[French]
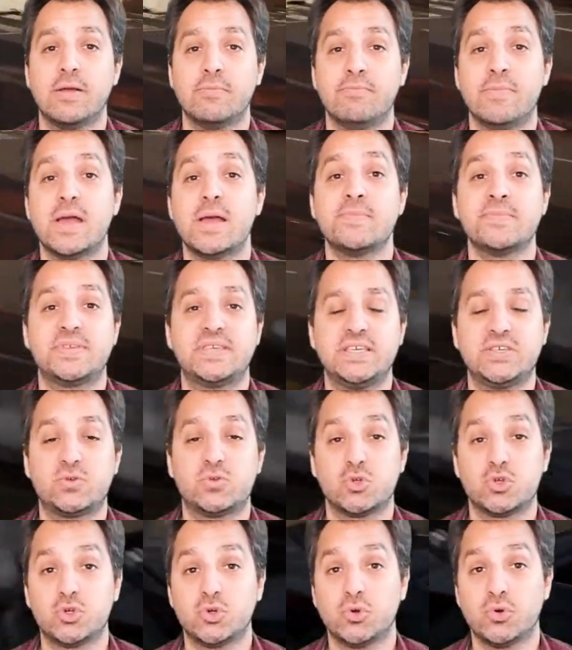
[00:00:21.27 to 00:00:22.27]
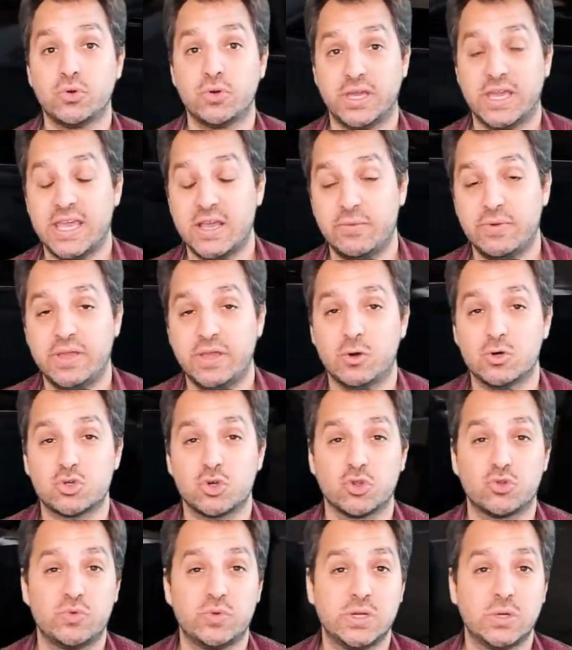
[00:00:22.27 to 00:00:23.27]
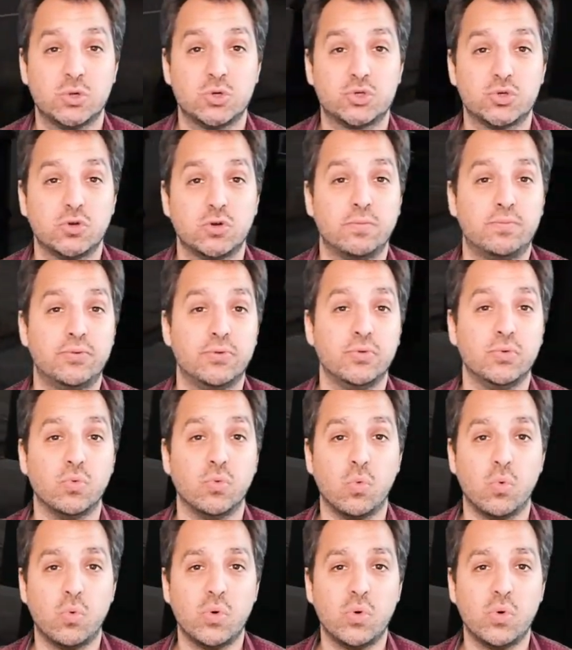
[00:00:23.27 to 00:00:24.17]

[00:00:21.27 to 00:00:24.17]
même si ce jeu, et eh oui aujourd'hui est le jeu le plus